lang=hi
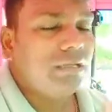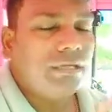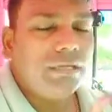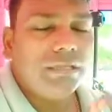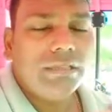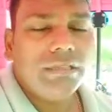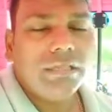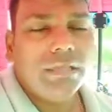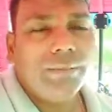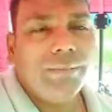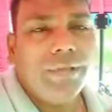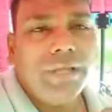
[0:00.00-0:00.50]

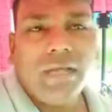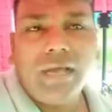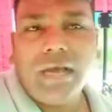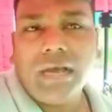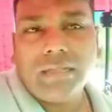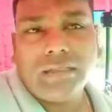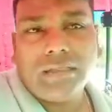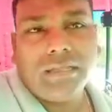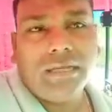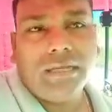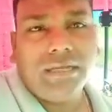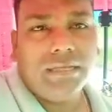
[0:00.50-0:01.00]
कितने में
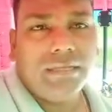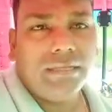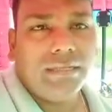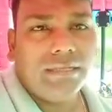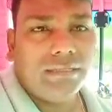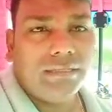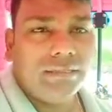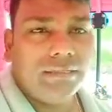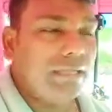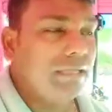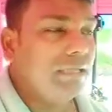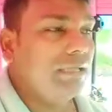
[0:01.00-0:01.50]
आता है
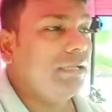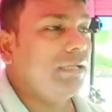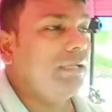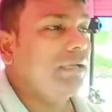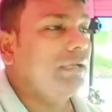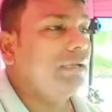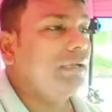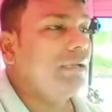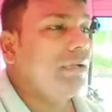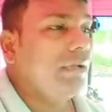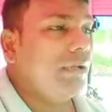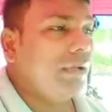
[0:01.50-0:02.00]
देखिए
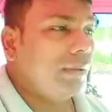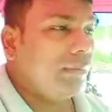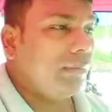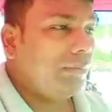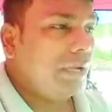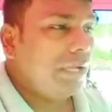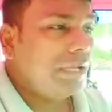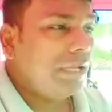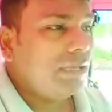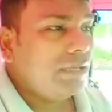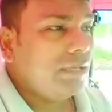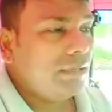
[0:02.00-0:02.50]

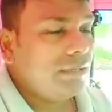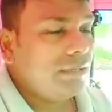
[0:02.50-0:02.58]
मैं